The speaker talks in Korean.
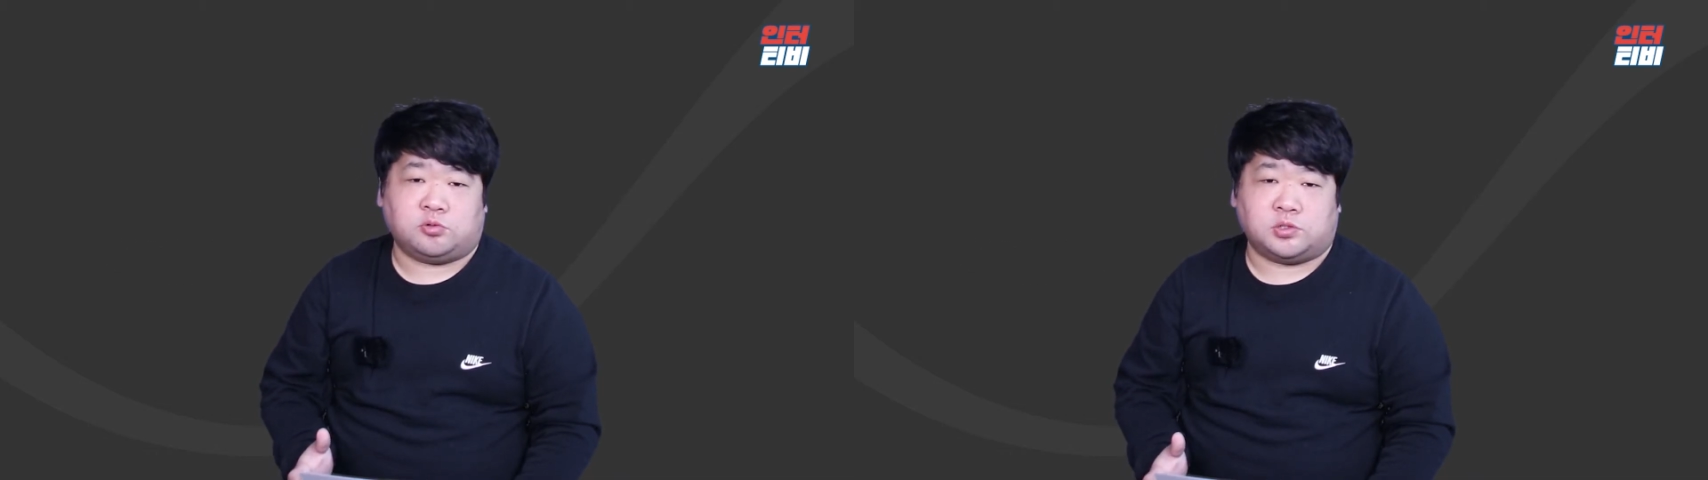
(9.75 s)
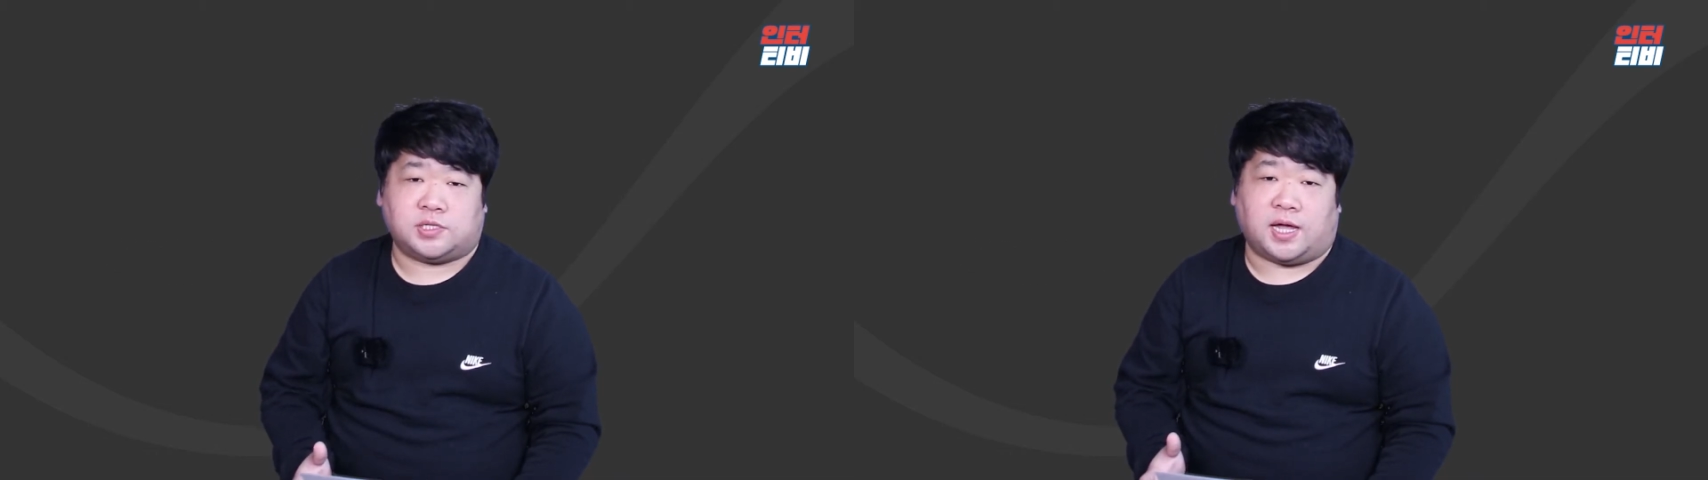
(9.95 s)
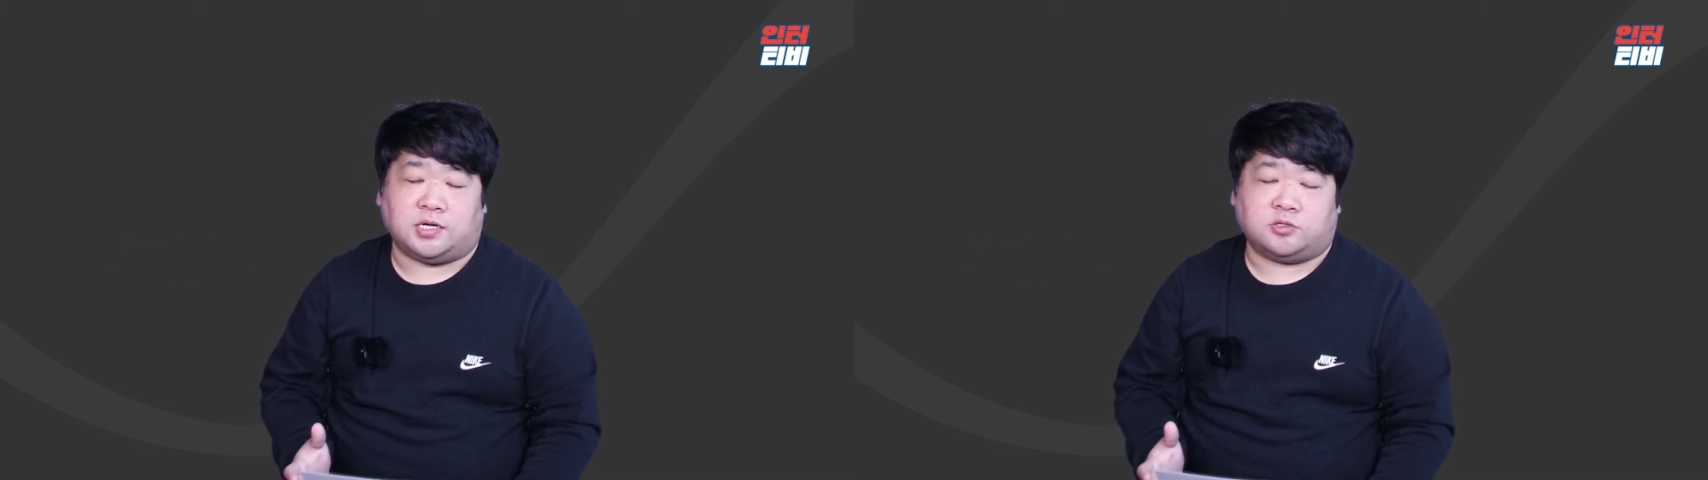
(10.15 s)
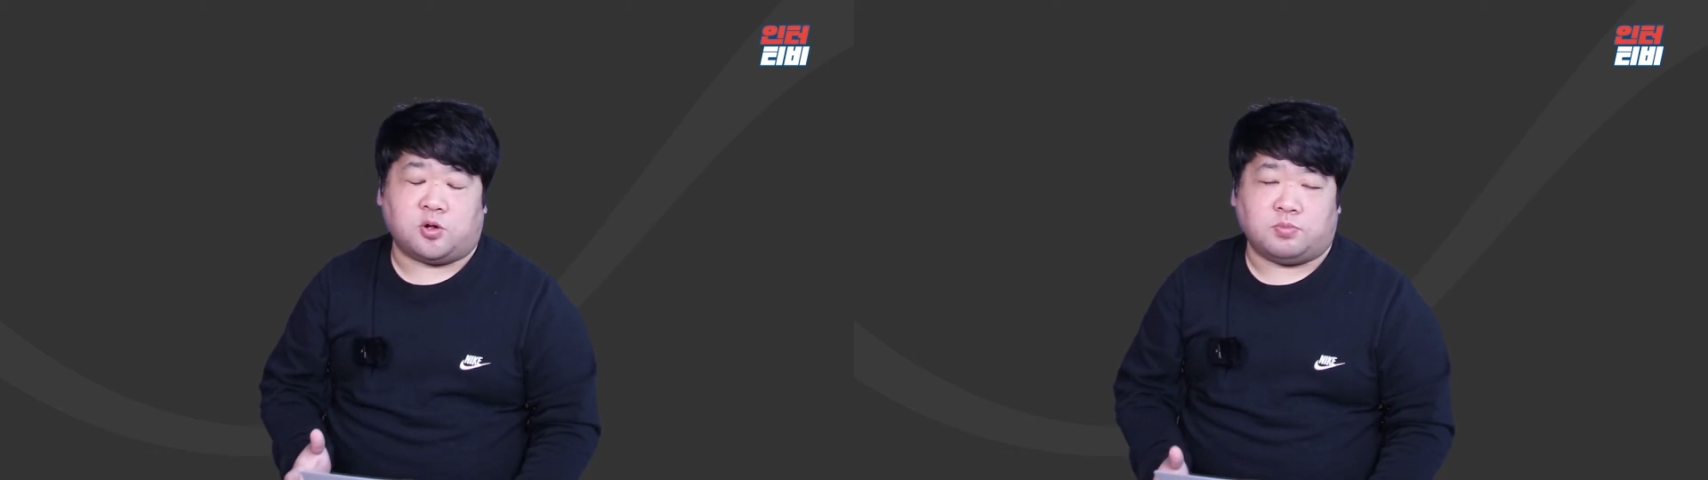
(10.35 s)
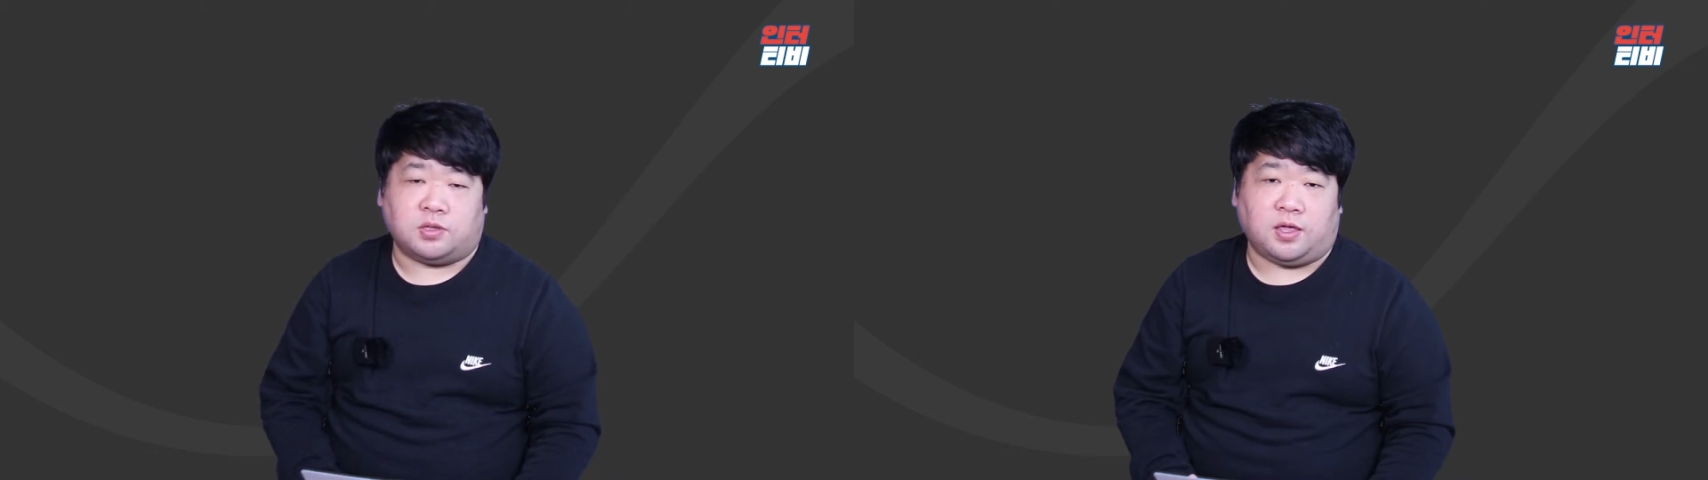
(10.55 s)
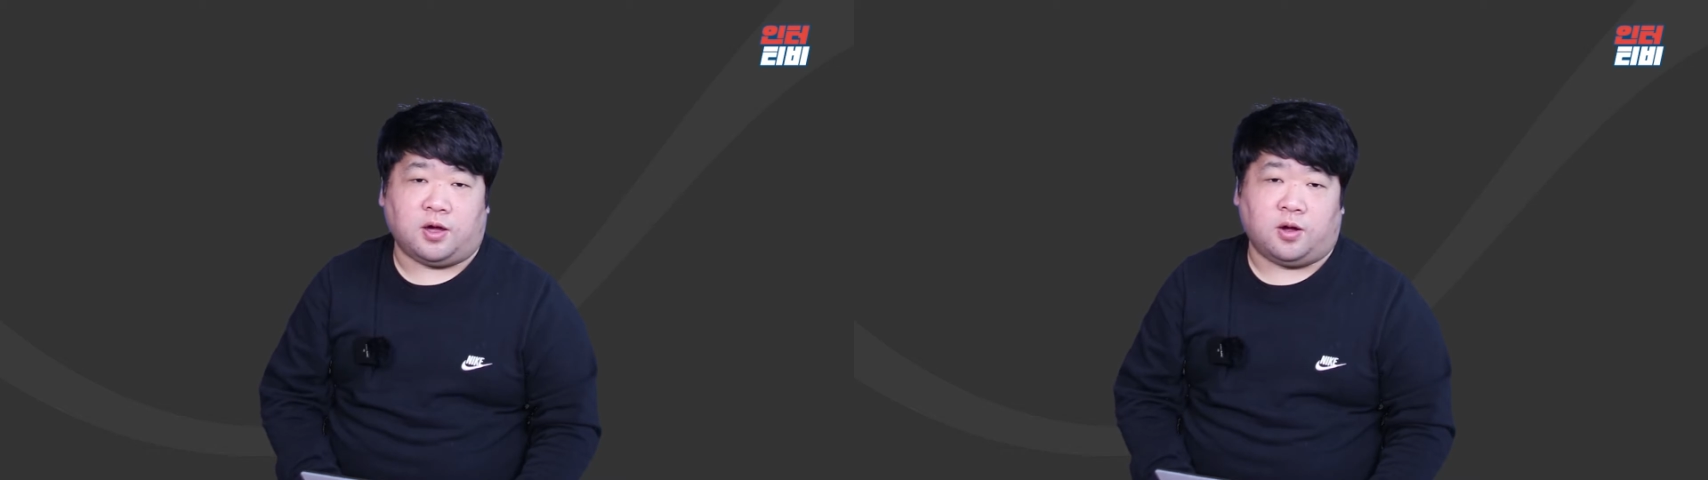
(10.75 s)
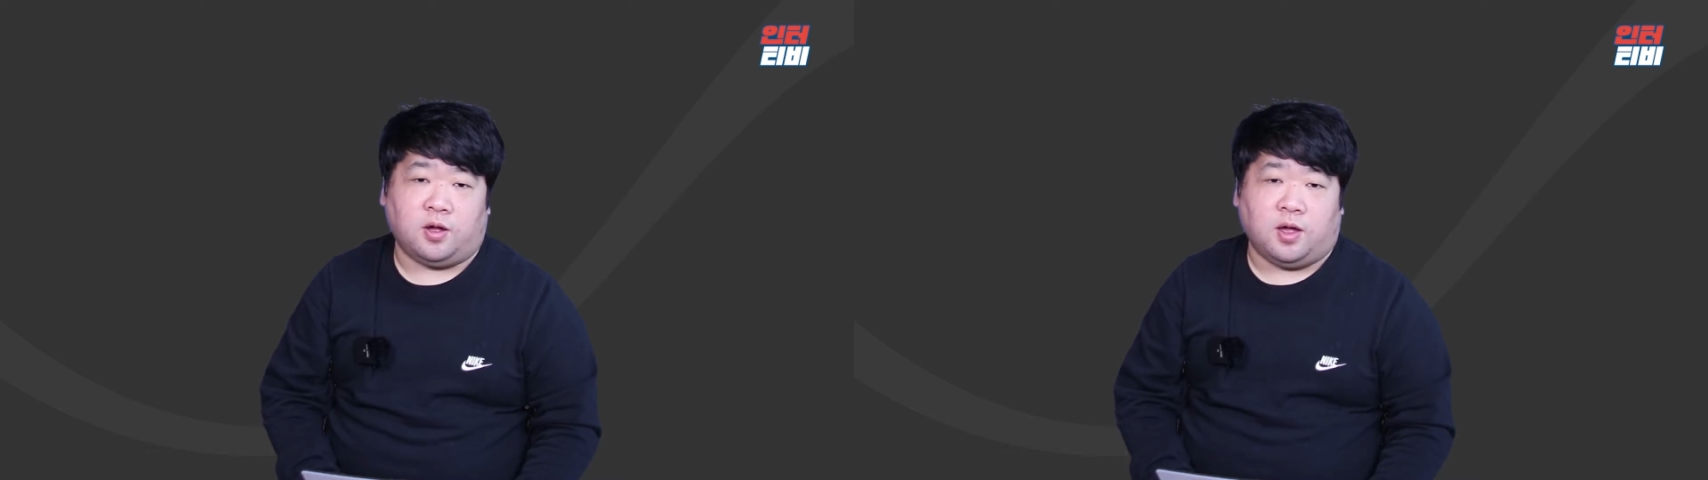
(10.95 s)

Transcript: 소식이 아닐 수 없는데요.